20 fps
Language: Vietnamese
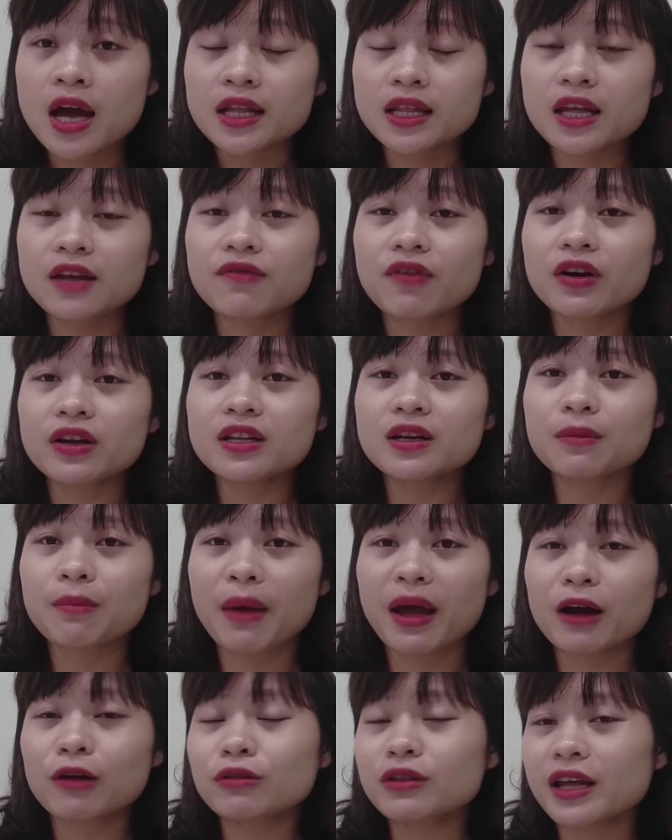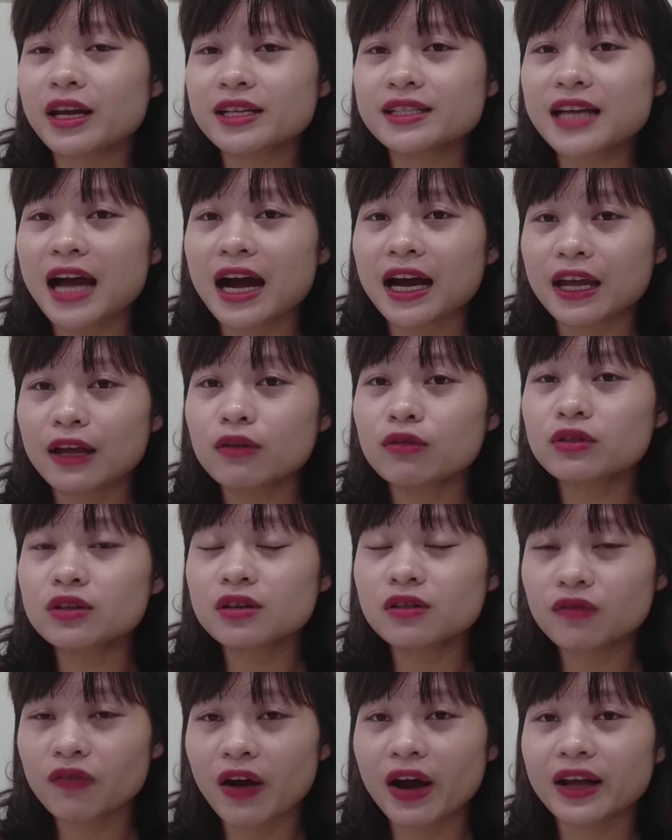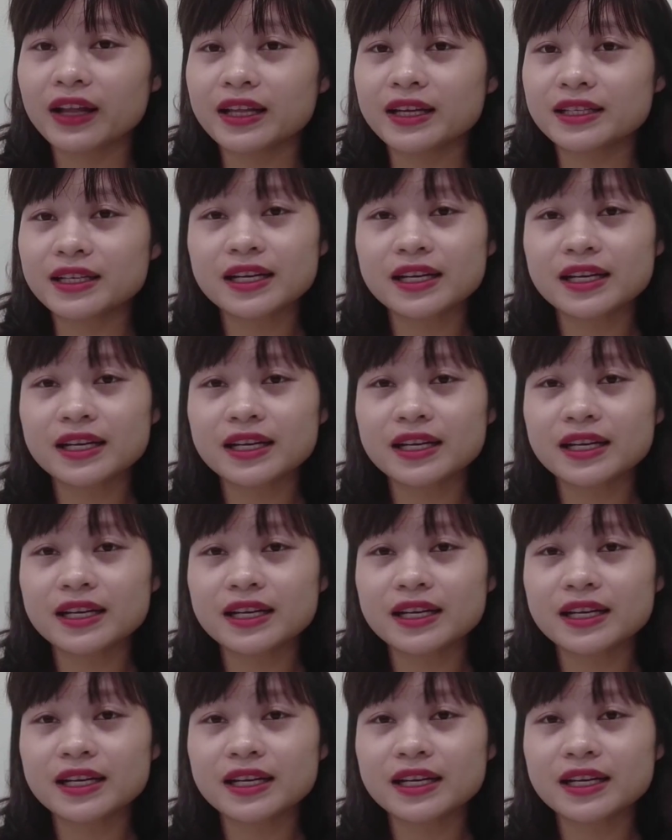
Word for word: Thì với những bé có thể trạng yếu như vậy thì